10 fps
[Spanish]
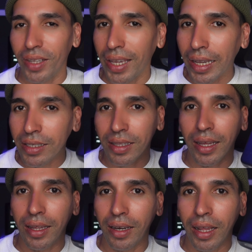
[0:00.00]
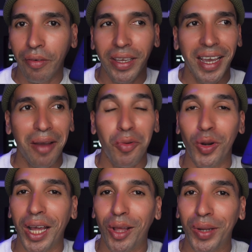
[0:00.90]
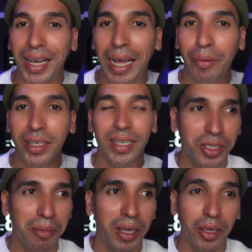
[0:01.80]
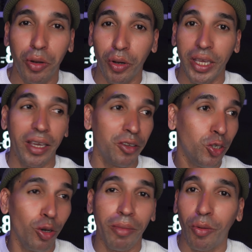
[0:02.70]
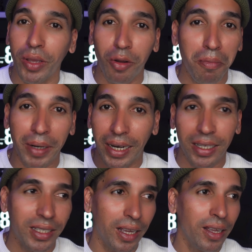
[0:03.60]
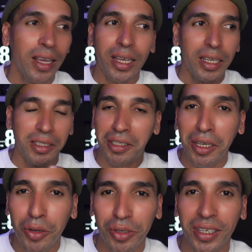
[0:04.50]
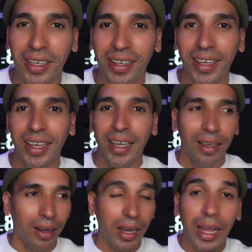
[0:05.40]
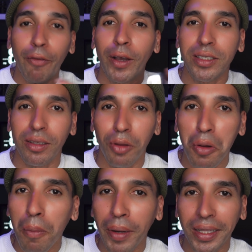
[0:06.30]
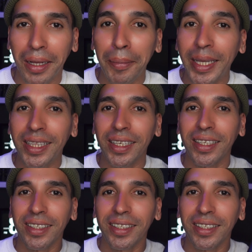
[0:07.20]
esta le había volado la cabeza. Si me dijo, oye, yo me voy a comprar esa sí o sí. Le fascinó completamente.